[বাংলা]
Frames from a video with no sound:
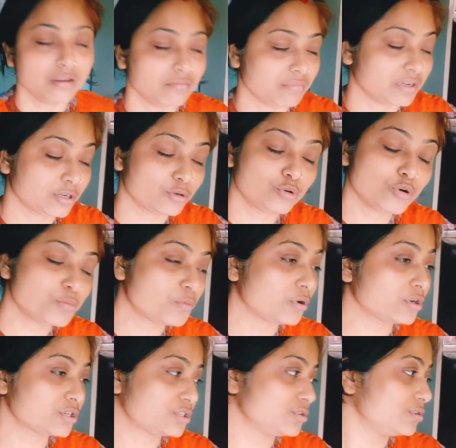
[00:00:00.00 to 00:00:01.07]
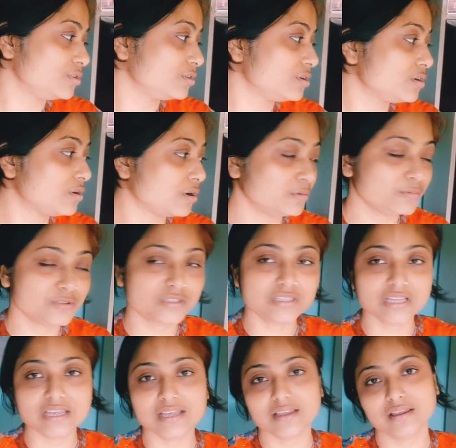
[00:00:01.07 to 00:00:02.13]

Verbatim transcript: মানে খুব কষ্ট হলো ঘর মুছতে